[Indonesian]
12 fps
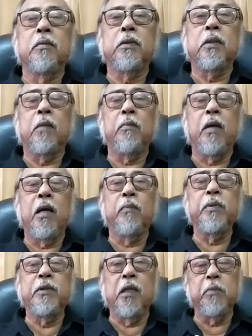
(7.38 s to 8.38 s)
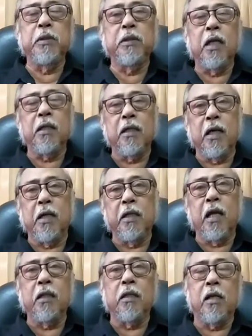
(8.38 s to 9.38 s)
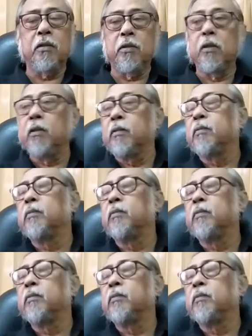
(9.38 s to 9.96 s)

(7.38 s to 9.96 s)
Sama bincang-bincang dengan Rian Darso